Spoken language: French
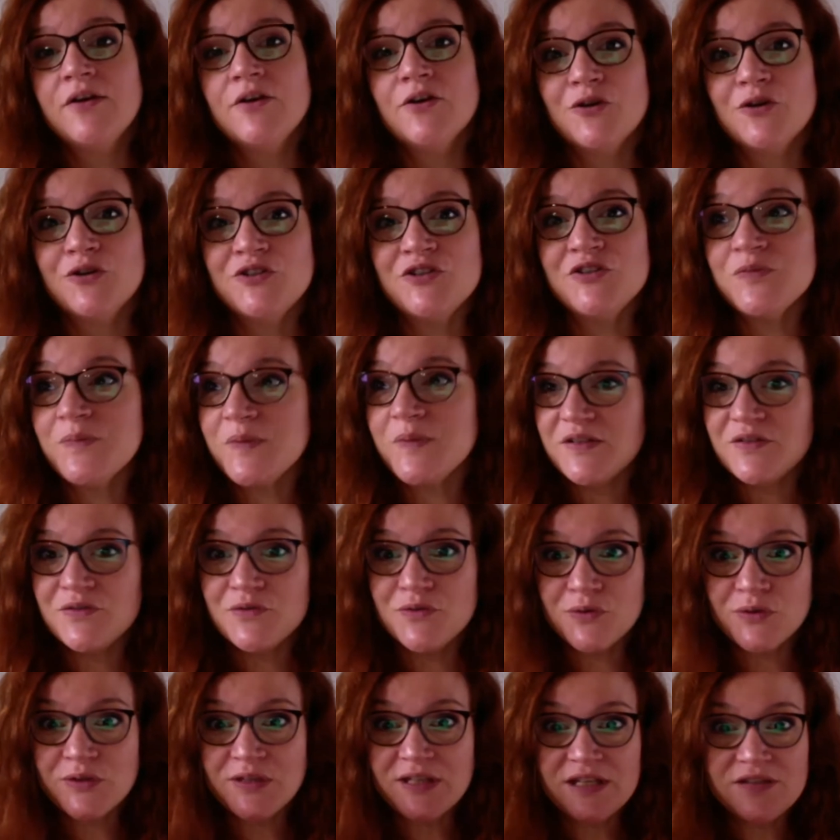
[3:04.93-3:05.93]
un espèce
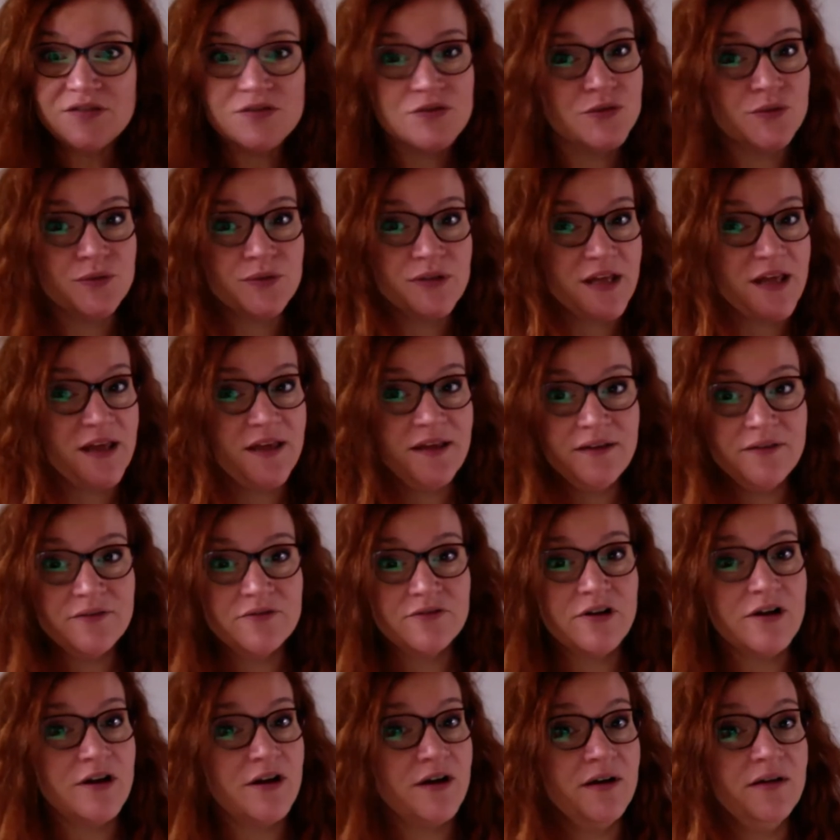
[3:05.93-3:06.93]
de questionnaire,
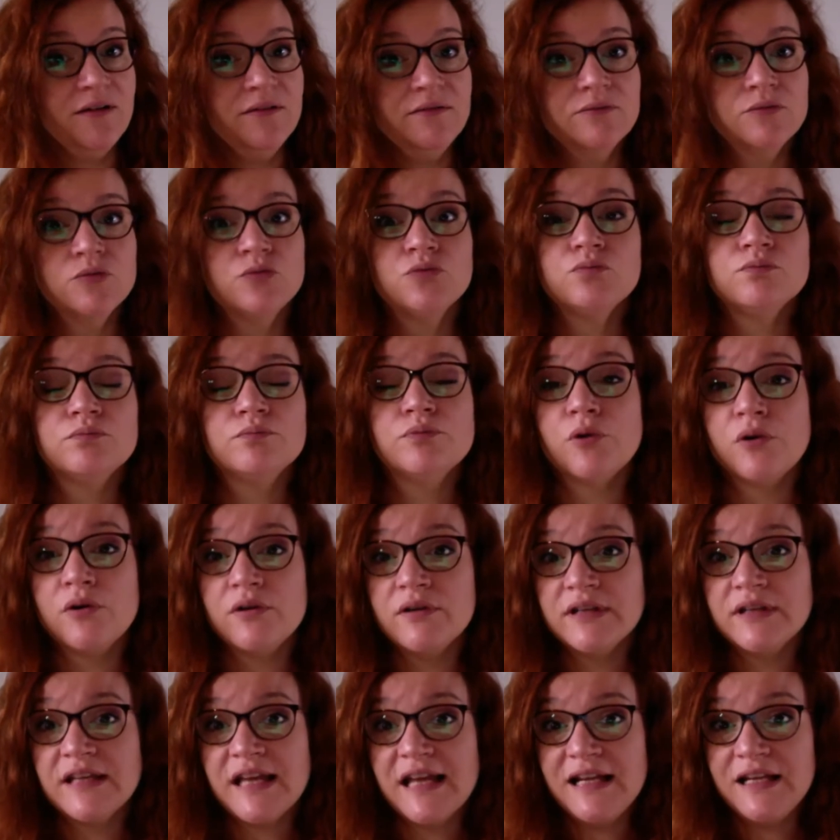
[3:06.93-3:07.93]
voilà, pour
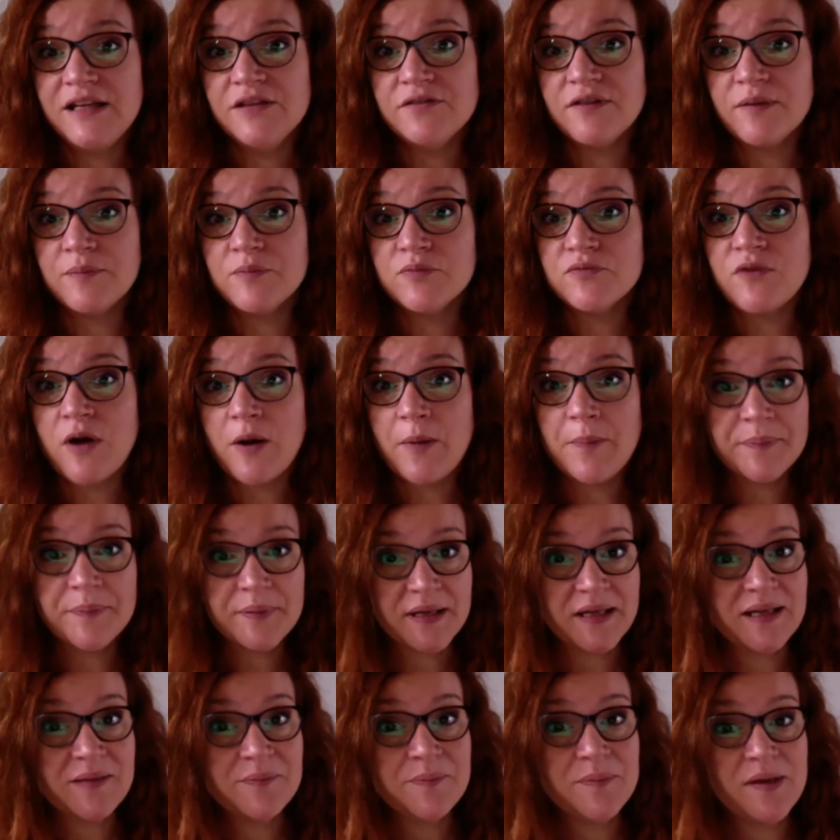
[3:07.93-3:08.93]
lequel il va pouvoir
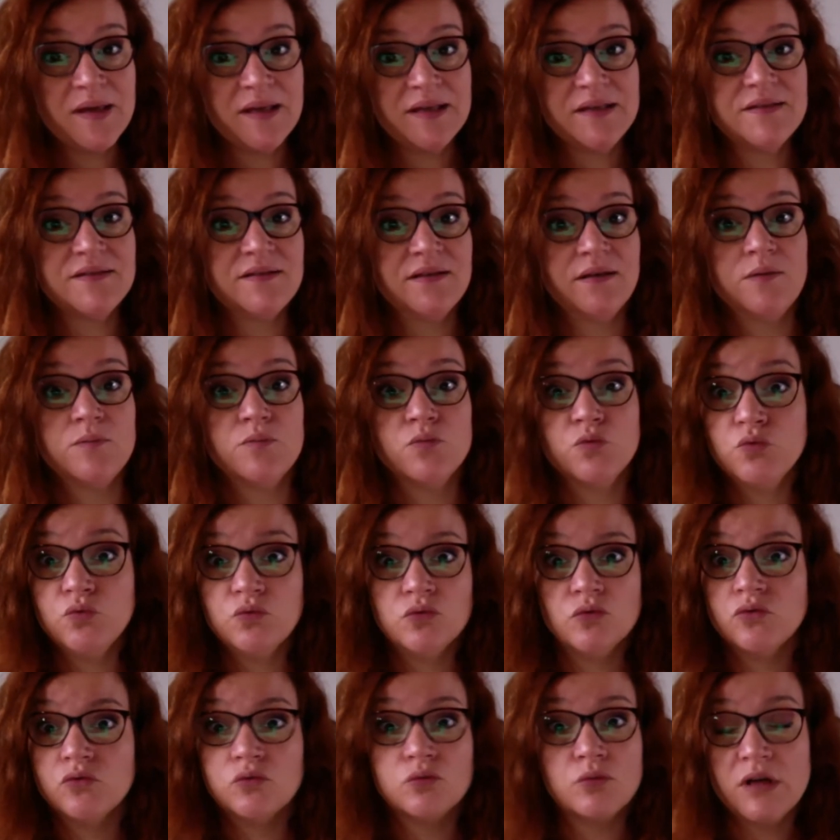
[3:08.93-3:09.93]
préparer ses
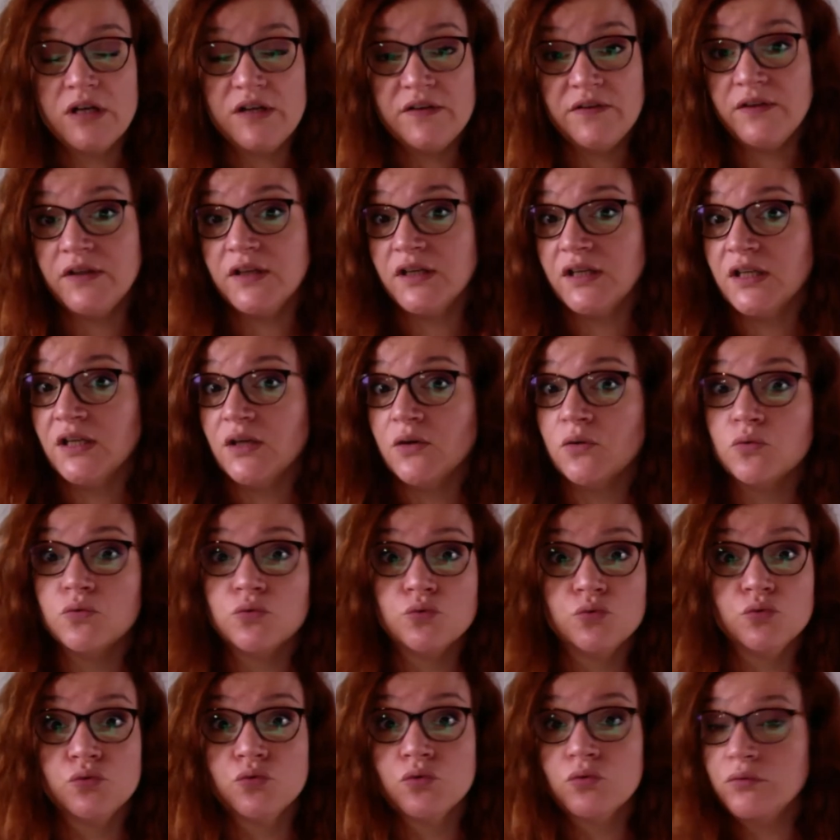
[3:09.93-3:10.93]
réponses, soit les écrire
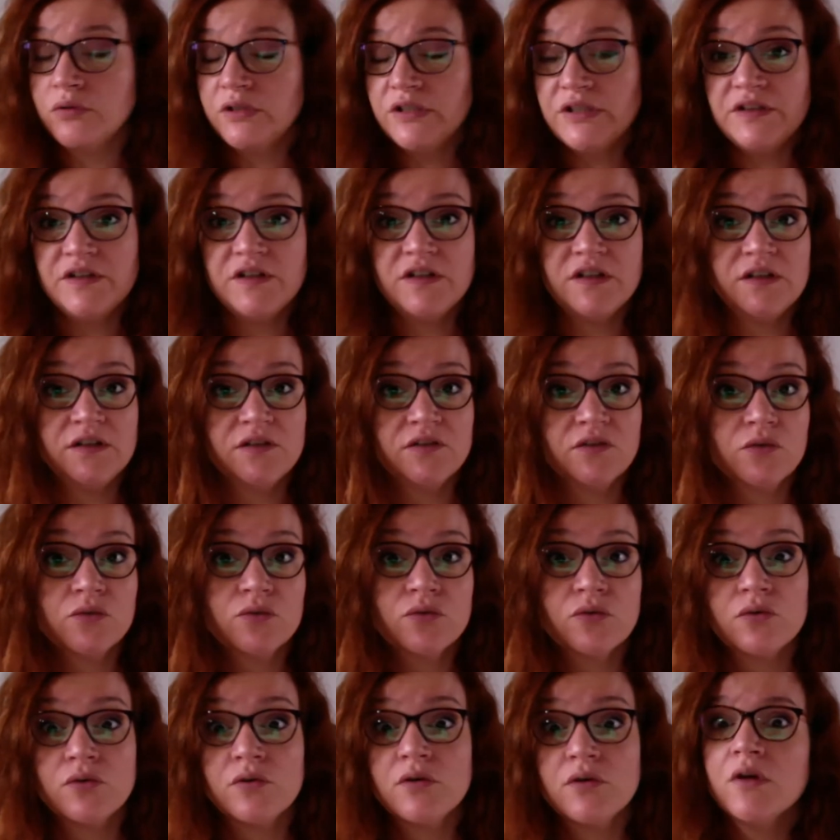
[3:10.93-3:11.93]
ou non, l'idée étant
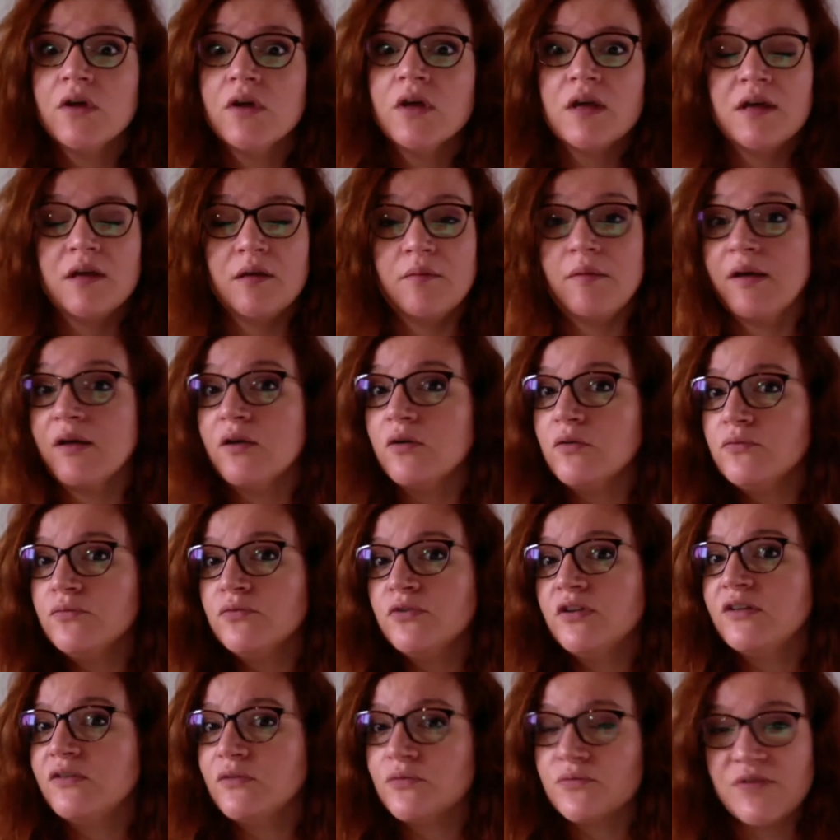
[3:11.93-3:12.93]
que eh ben, quand
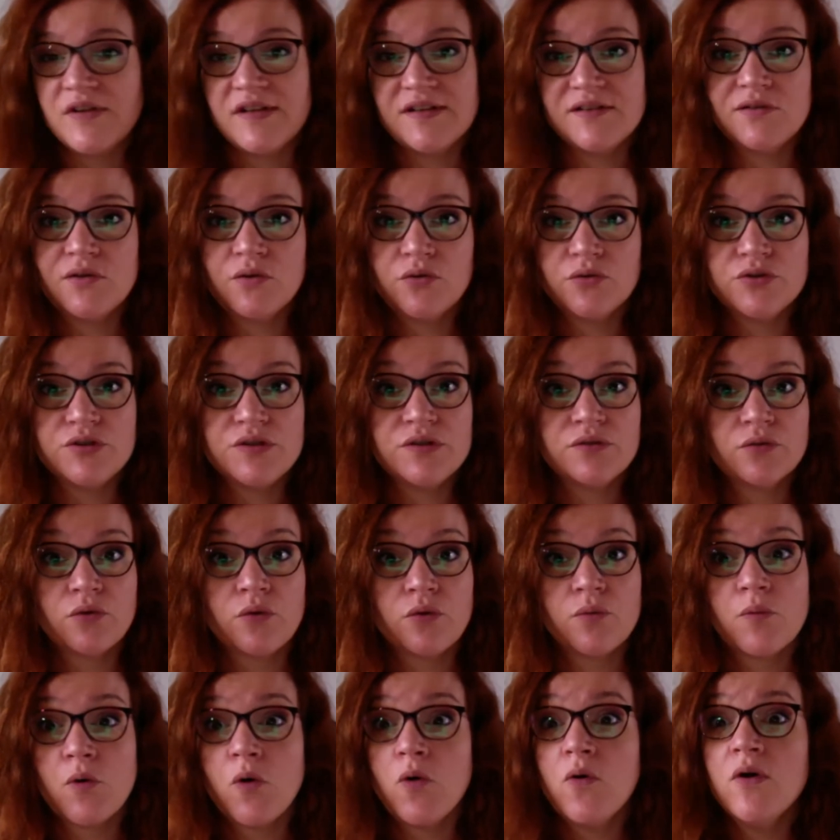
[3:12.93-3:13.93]
vous êtes en phase
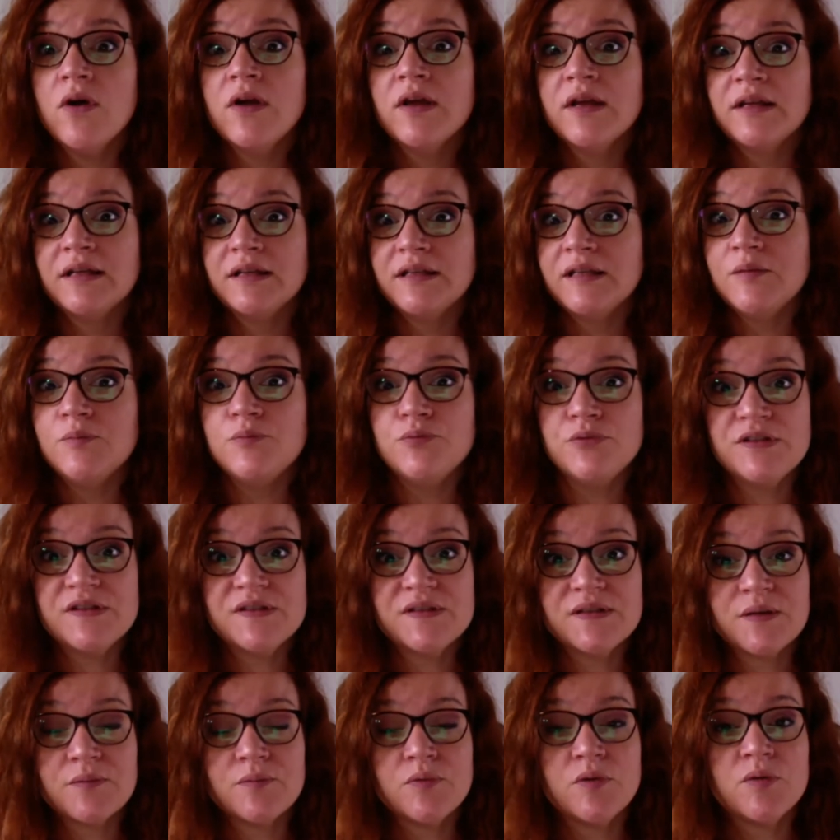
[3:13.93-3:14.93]
d'enregistrement, il puisse
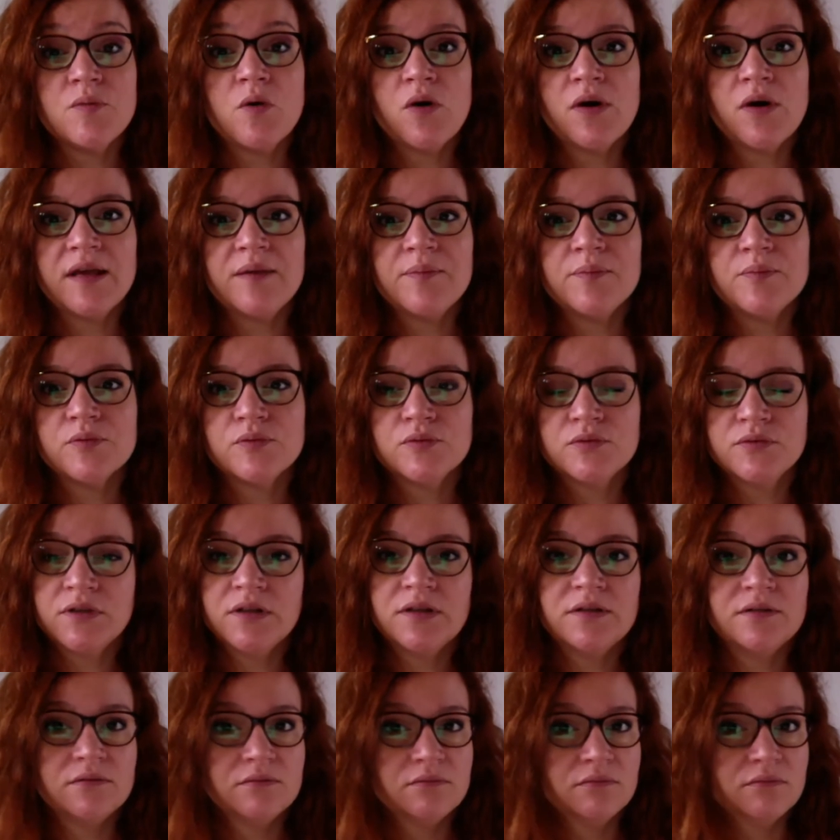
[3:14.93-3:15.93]
simplement
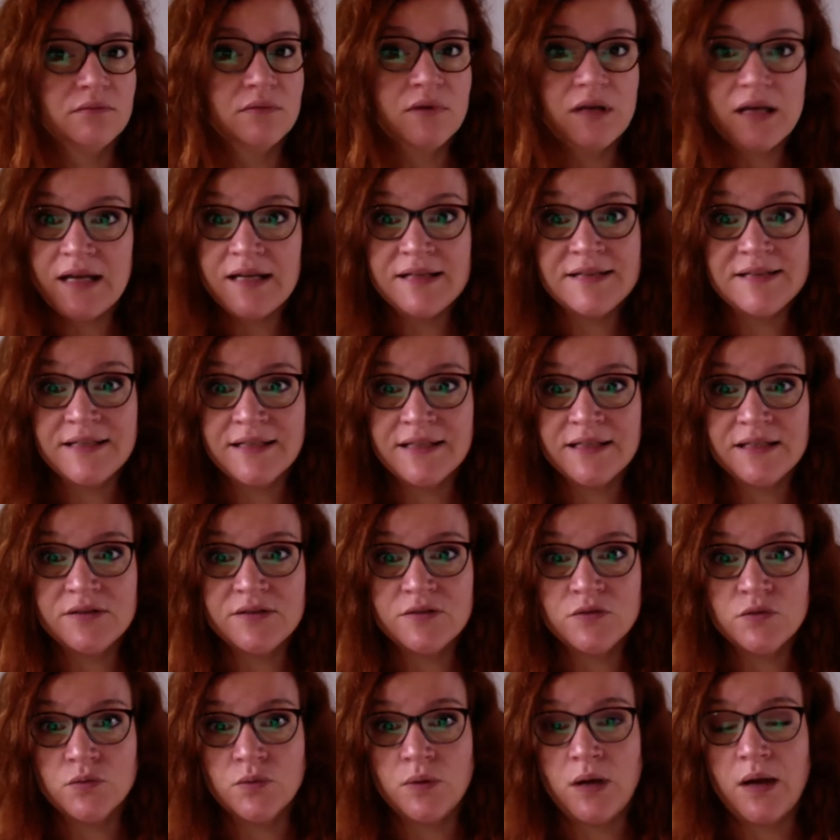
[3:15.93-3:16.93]
répondre à ces
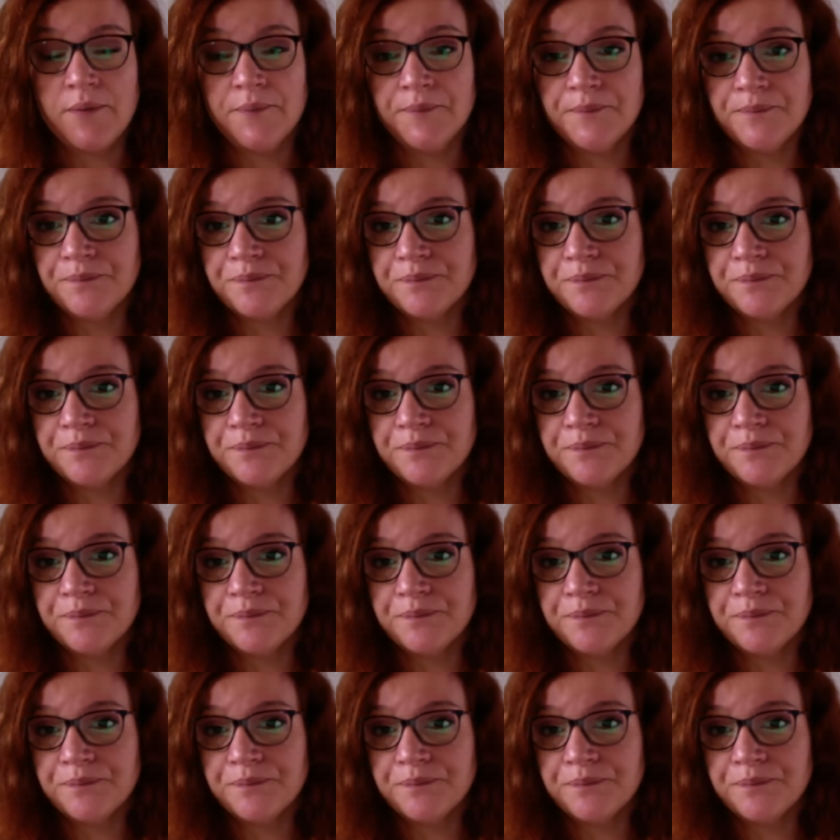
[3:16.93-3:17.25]
questions-là.